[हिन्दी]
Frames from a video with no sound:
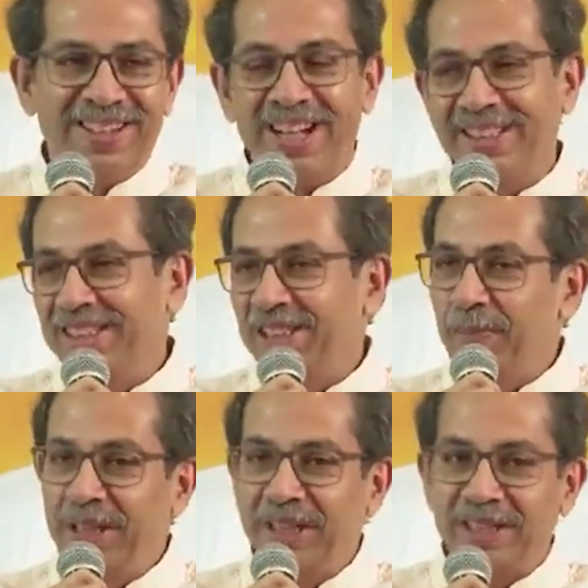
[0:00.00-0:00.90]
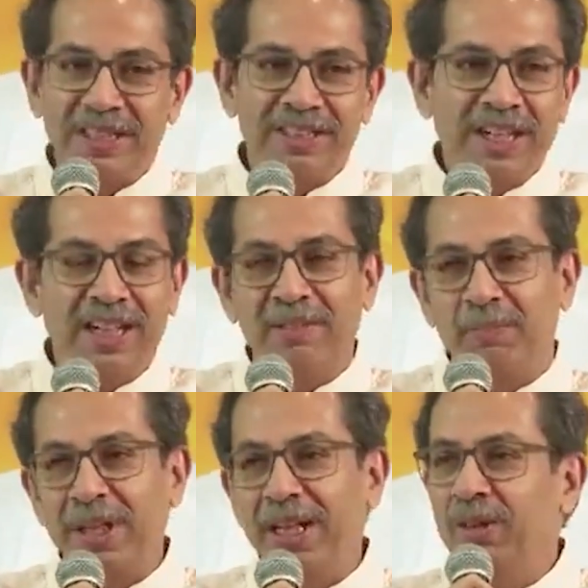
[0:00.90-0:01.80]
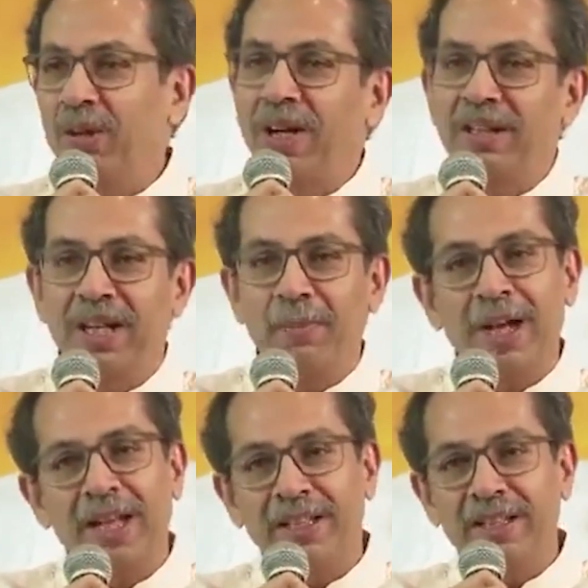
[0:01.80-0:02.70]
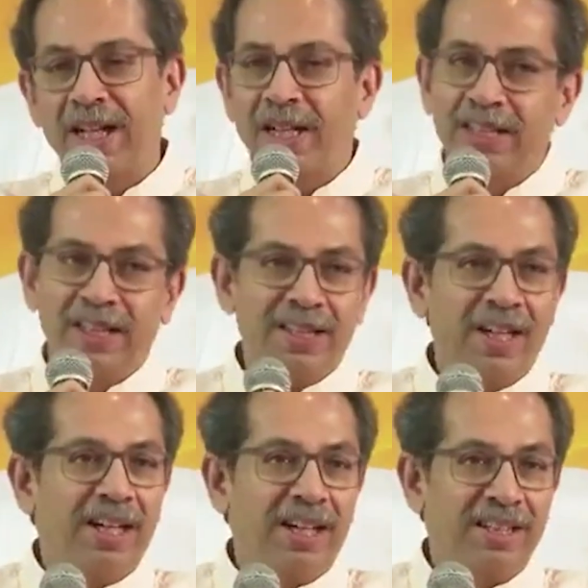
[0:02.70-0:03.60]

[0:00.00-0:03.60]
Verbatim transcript: राजेश जी पंट से सगे पहले तो घर पे आ, आना जाना था